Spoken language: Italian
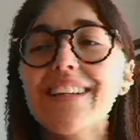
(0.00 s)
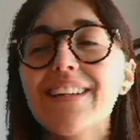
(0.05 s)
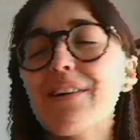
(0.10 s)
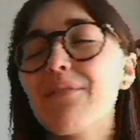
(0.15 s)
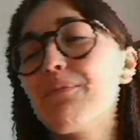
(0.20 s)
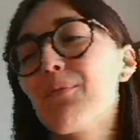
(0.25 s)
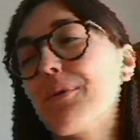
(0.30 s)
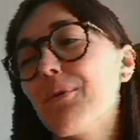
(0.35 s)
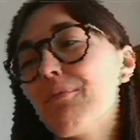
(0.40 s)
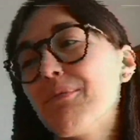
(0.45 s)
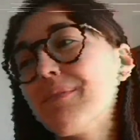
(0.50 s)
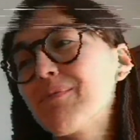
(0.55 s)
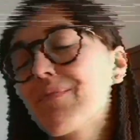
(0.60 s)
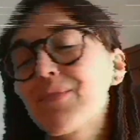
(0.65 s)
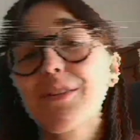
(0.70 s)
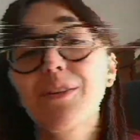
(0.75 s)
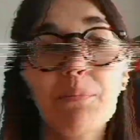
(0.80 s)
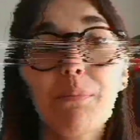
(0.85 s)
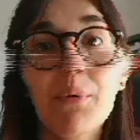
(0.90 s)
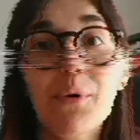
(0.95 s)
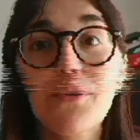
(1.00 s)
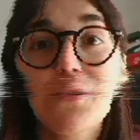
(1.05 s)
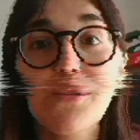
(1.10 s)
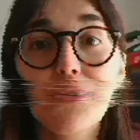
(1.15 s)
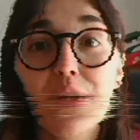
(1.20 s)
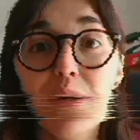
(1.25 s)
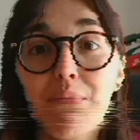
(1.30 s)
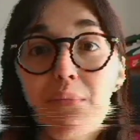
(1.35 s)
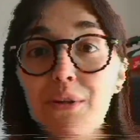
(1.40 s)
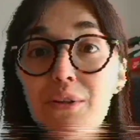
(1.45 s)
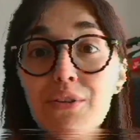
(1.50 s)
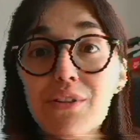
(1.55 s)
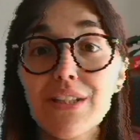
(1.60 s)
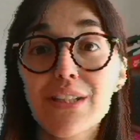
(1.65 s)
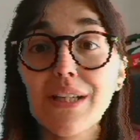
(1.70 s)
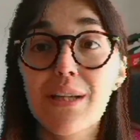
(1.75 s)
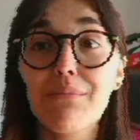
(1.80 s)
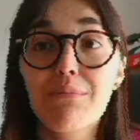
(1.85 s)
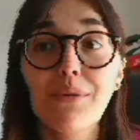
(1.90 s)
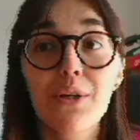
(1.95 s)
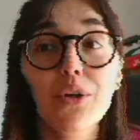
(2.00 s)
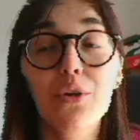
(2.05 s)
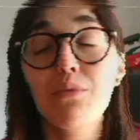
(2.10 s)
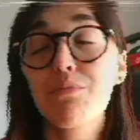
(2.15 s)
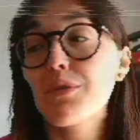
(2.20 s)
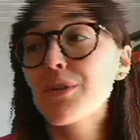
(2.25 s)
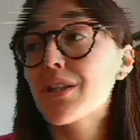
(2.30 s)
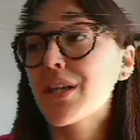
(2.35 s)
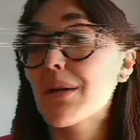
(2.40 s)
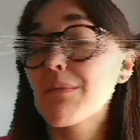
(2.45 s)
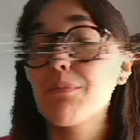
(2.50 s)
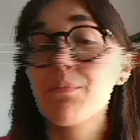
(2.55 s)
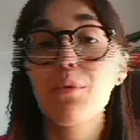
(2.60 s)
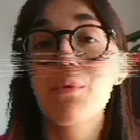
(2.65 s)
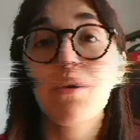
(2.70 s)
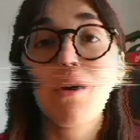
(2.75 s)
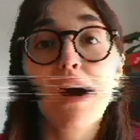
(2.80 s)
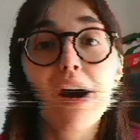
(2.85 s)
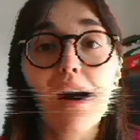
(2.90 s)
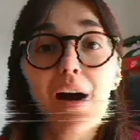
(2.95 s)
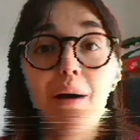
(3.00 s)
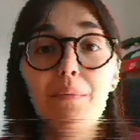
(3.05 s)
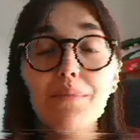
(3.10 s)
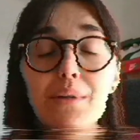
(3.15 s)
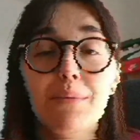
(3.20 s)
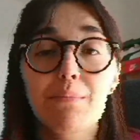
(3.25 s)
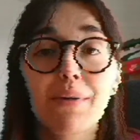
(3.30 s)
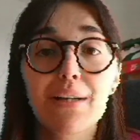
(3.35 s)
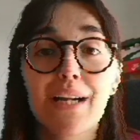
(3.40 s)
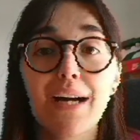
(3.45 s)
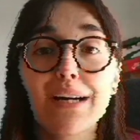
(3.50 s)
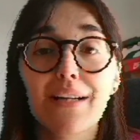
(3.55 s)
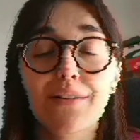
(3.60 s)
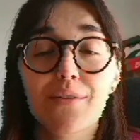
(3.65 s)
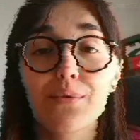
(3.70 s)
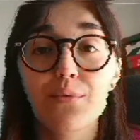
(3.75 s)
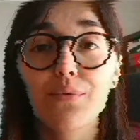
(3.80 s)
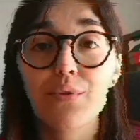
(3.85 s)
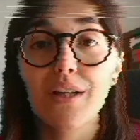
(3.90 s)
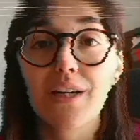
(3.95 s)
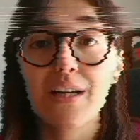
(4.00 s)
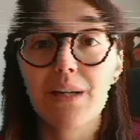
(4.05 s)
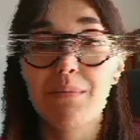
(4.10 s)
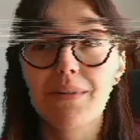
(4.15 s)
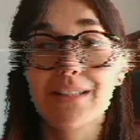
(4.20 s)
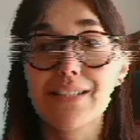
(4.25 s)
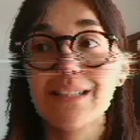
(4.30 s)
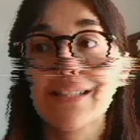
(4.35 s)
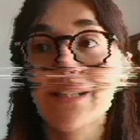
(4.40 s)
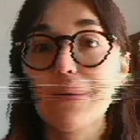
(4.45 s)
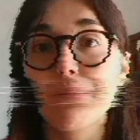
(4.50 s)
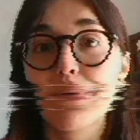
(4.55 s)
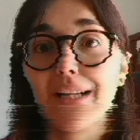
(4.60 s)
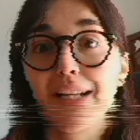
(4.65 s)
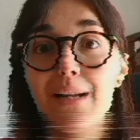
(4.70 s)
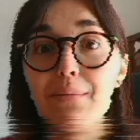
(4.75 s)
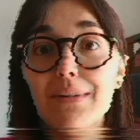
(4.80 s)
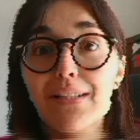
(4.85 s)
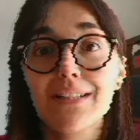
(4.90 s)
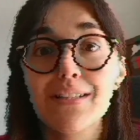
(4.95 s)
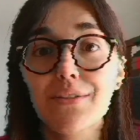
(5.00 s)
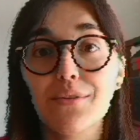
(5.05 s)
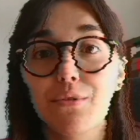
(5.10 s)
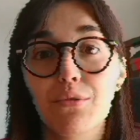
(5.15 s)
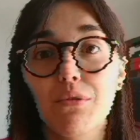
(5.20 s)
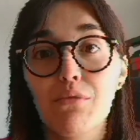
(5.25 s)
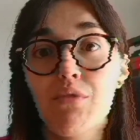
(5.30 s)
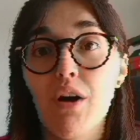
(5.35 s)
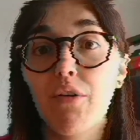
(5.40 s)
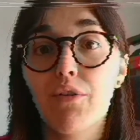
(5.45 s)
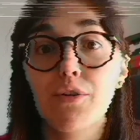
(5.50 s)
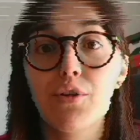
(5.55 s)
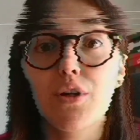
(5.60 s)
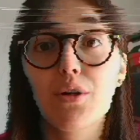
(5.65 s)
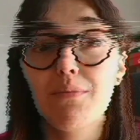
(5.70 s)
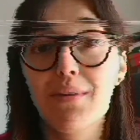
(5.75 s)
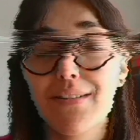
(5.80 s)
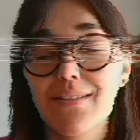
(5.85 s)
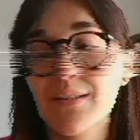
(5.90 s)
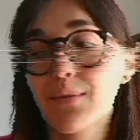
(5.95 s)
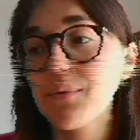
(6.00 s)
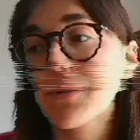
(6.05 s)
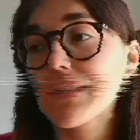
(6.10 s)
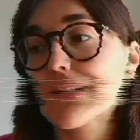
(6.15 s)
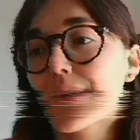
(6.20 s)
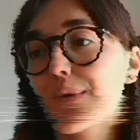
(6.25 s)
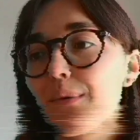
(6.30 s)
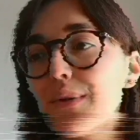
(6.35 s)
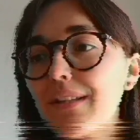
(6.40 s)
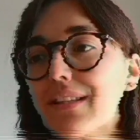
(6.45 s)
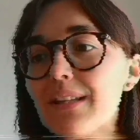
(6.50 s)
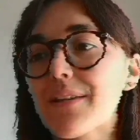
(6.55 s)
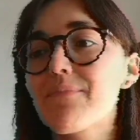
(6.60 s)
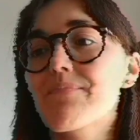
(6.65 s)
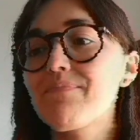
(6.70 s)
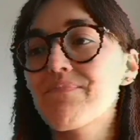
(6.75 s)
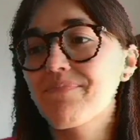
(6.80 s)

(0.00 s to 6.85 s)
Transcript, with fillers: e boom non posso nemmeno dire impiego il mio tempo a preparare a studiare la materia perché le materie sono nuove non le ho mai seguite quindi